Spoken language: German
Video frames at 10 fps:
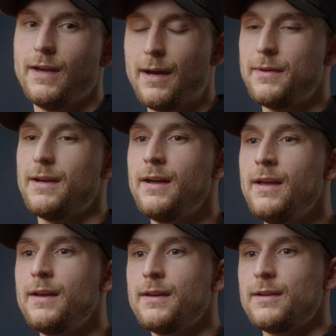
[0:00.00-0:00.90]
Wir haben ja
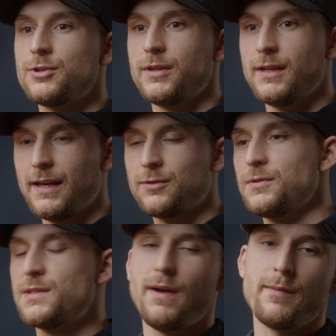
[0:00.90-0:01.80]
schon die Elektro
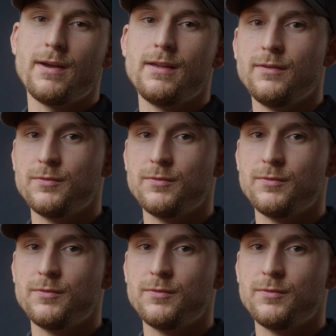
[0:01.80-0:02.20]
zweimal in